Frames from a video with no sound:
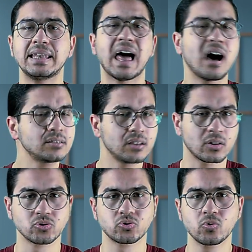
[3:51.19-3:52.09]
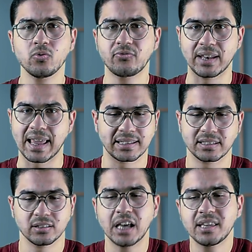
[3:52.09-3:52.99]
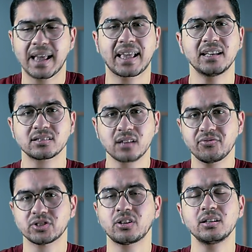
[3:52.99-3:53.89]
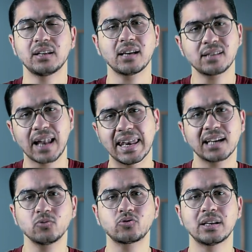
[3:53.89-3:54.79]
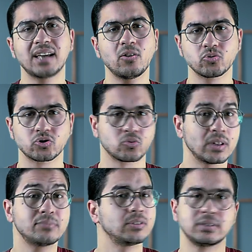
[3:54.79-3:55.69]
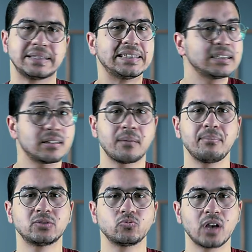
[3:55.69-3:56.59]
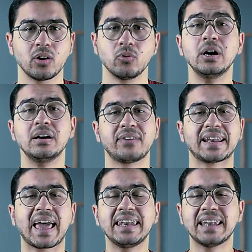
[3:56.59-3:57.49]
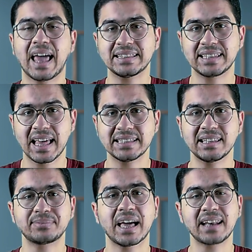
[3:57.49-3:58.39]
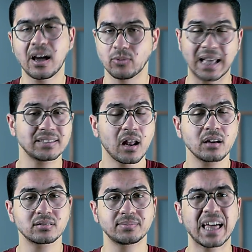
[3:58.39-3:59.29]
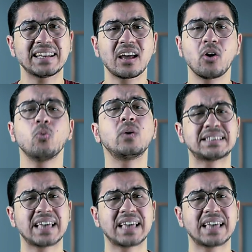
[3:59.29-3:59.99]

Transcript: لاضيق الظروف يعني ايا كان الظرف الطارئ اللي حصل خلاك توصل لساعه ونص وده نادرا لما توصل له فنخلي الحد الادنى بتاعنا او الحد الاقصى بتاعنا هو